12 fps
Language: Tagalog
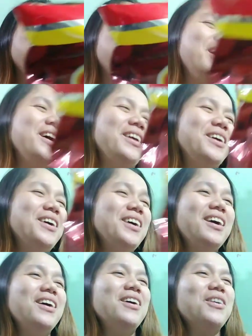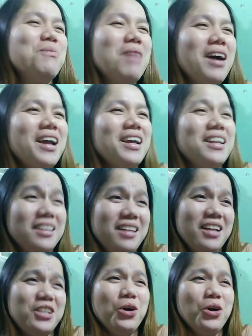ko kayo. Kumakain ka ng
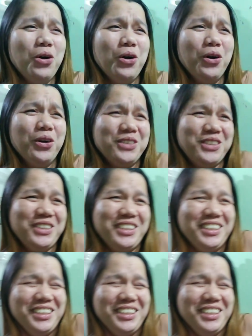nachos.